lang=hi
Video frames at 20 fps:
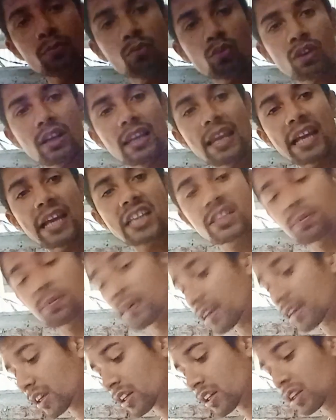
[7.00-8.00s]
पूरे लेग्स
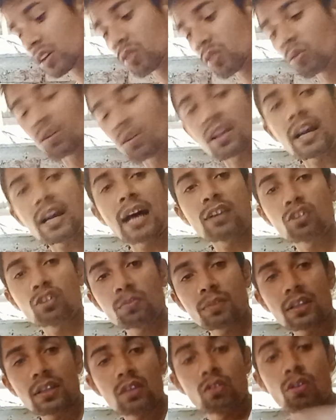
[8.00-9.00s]
पे और
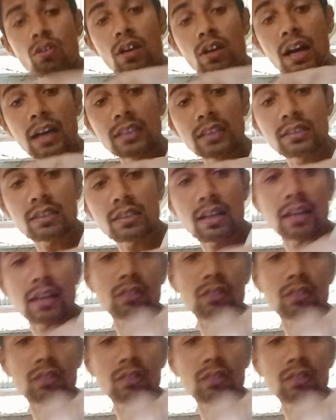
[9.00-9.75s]
हाथों पे और आज रात